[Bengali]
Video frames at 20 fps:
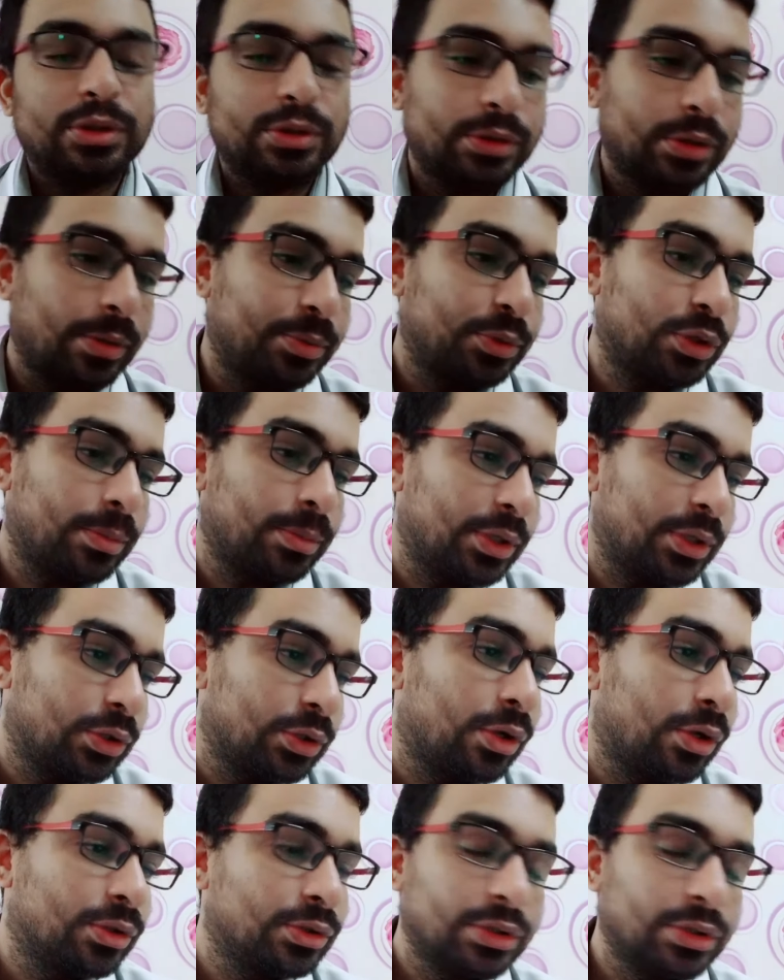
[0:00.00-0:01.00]
সবসময়
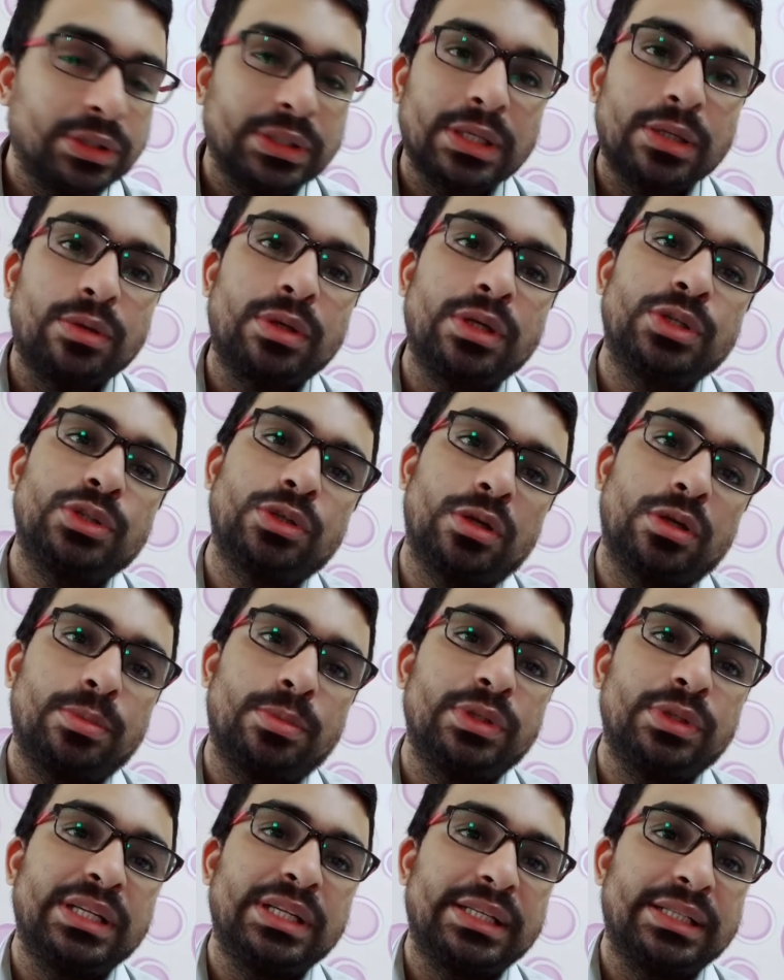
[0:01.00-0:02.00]
সহযোগিতা করেন
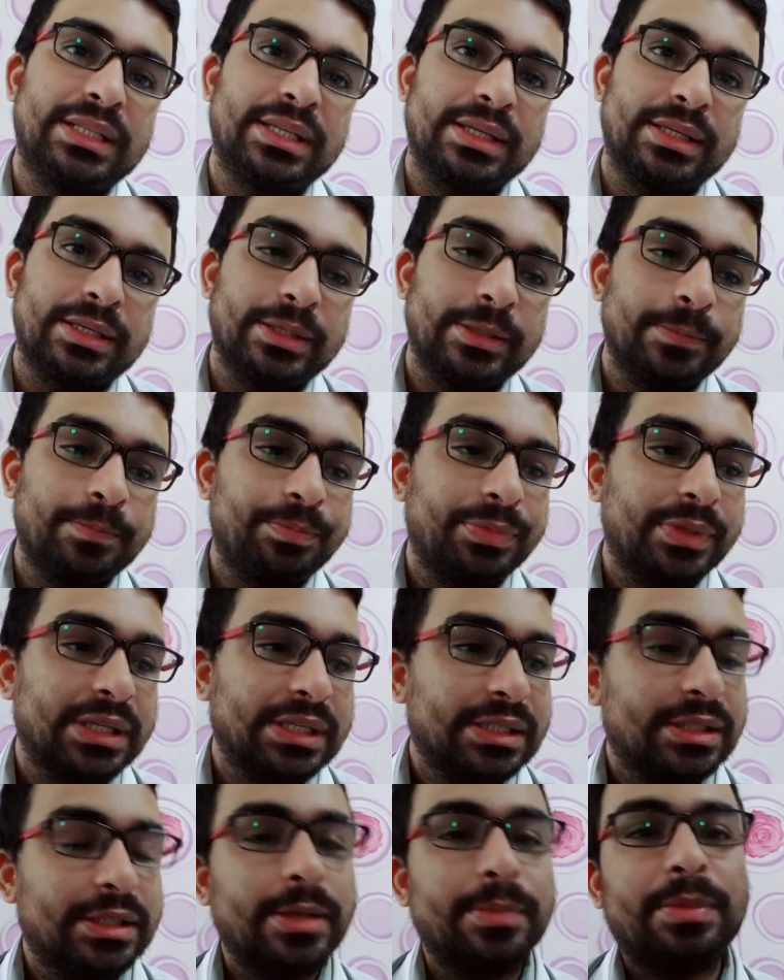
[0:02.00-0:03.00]
সর্বদিক থেকে
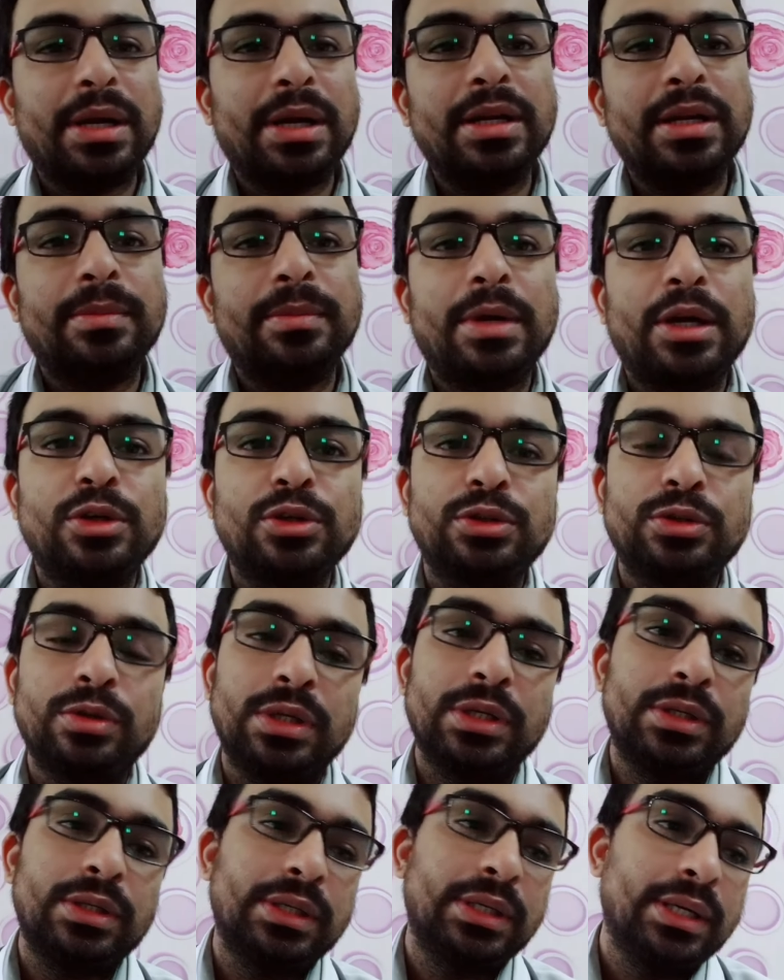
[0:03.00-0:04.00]
সেই প্রাণের
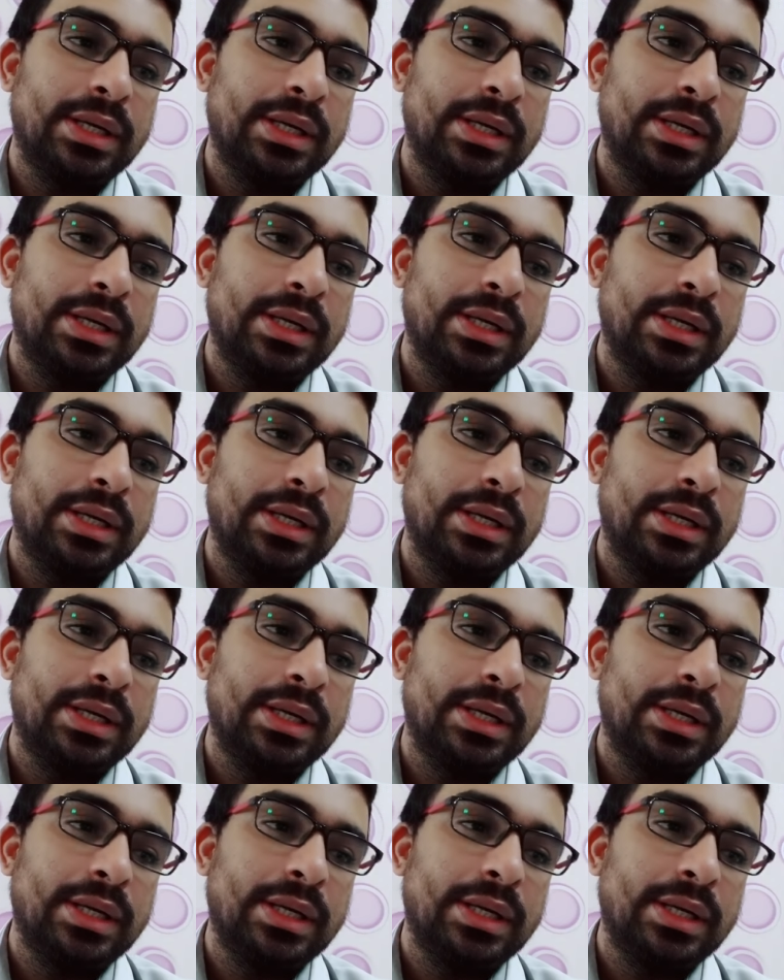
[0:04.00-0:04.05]
মানুষগুলির